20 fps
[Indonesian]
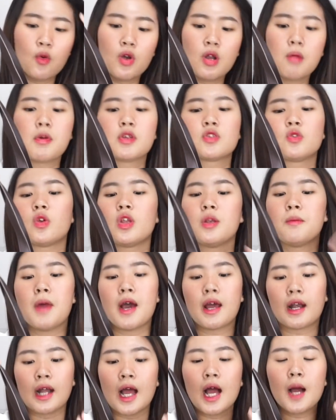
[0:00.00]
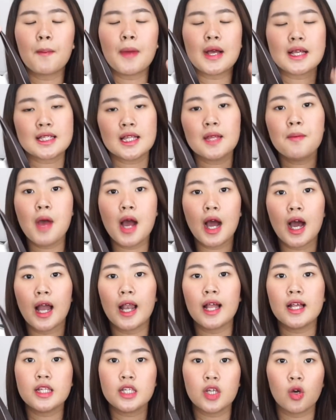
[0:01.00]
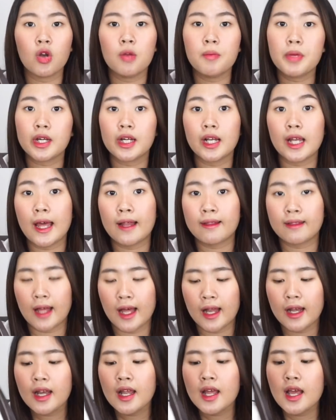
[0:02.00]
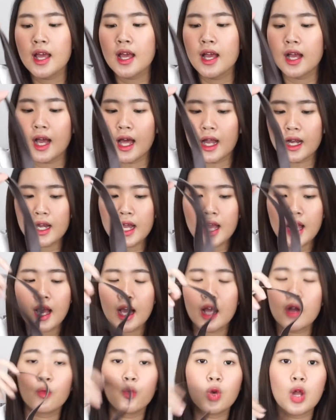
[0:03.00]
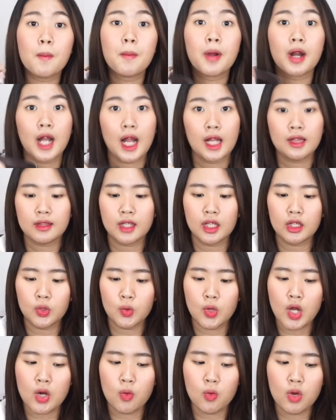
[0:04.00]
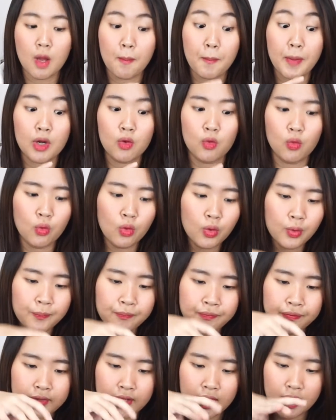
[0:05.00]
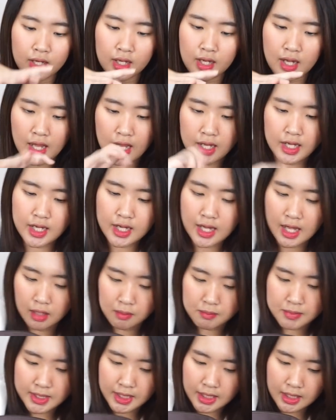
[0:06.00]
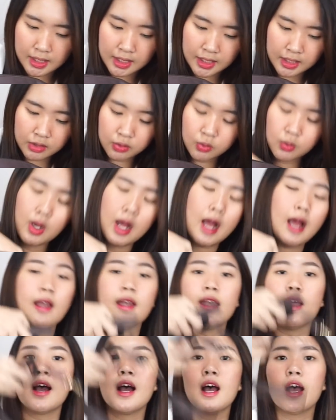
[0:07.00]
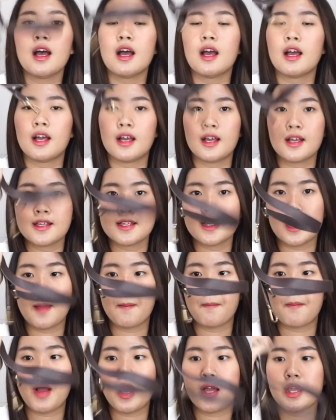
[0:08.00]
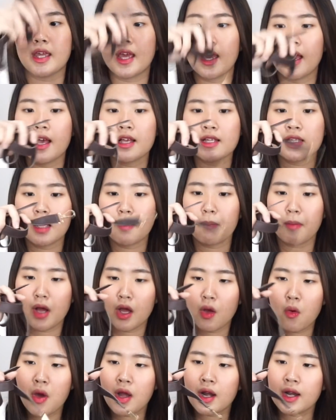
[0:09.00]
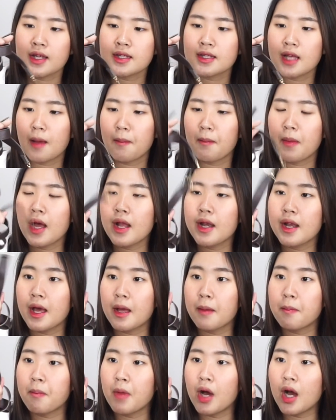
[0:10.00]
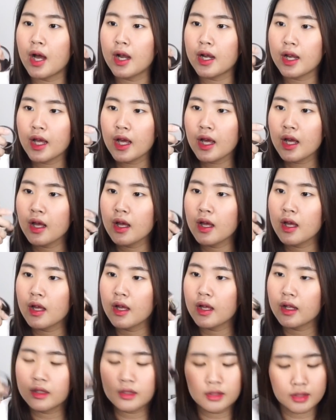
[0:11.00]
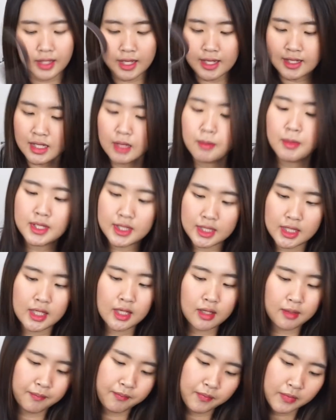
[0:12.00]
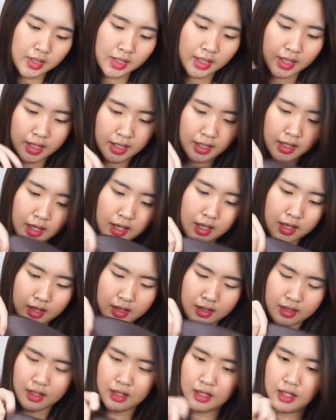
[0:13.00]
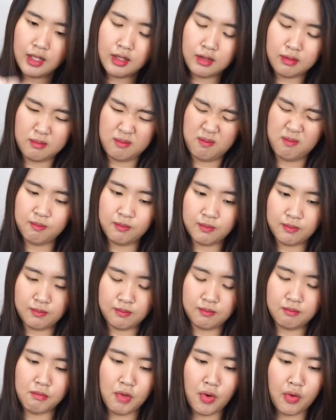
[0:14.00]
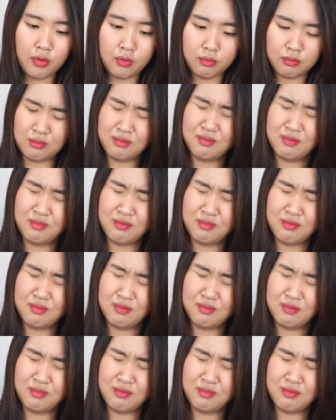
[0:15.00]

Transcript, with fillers: udah masukin barang, pasti bakalan jauh lebih kelihatan. Karena kan udah berat gitu dan udah penuh. Nah, di dalam sini itu ada selempangnya. Selempangnya warnanya sama dan bahannya ya sama sih. Kayak ini, mm, bau.